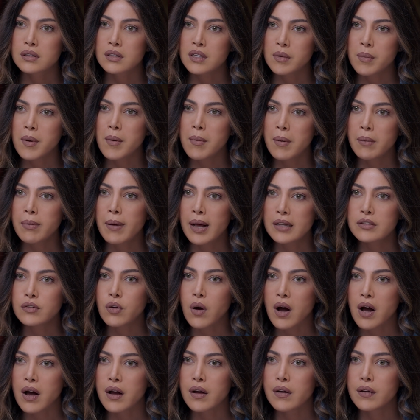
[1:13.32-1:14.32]
يبقى بابا
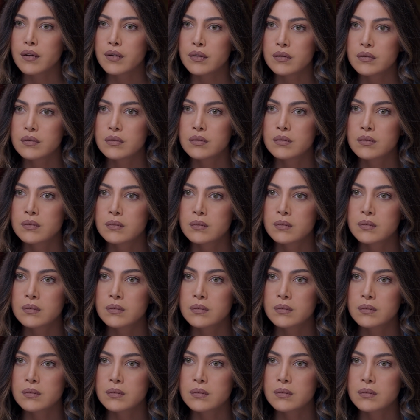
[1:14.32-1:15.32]
عنده حق
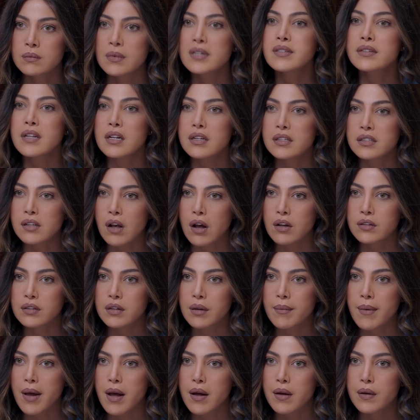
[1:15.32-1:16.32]
انت اللي
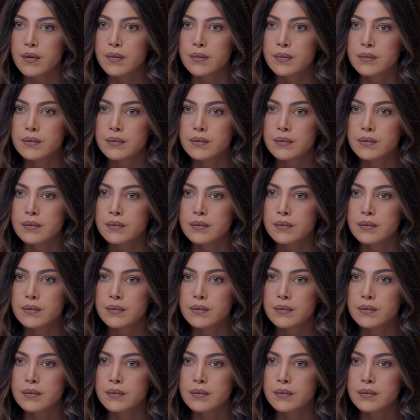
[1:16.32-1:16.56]
سقطت معاه